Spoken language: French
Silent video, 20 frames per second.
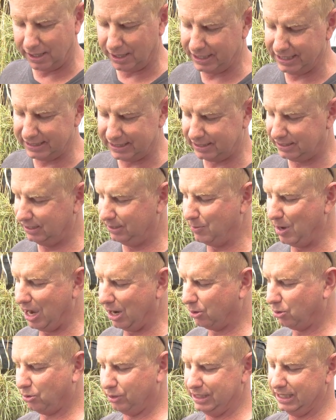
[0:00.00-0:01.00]
ici,
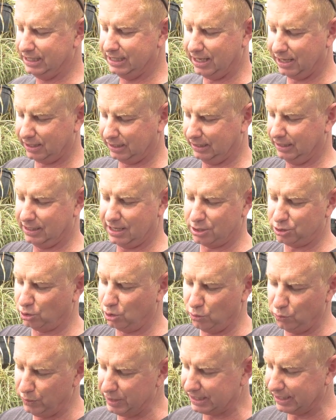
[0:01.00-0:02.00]
ben, on est dans
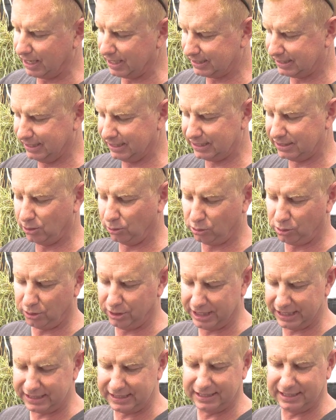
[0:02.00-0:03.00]
un 806, donc
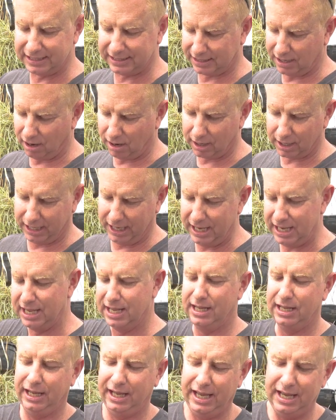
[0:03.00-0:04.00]
on a 6 carrés
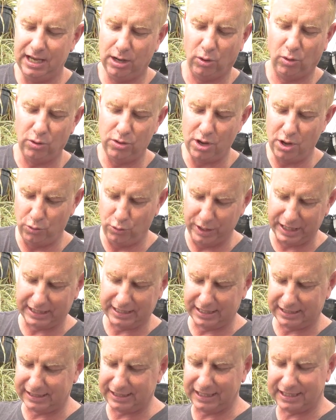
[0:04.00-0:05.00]
et on a huit
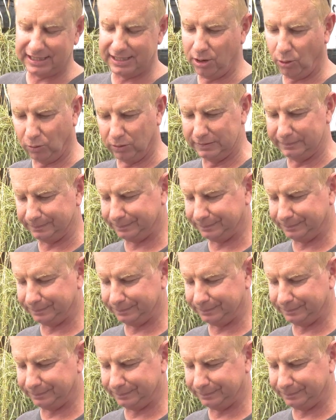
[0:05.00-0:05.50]
sections.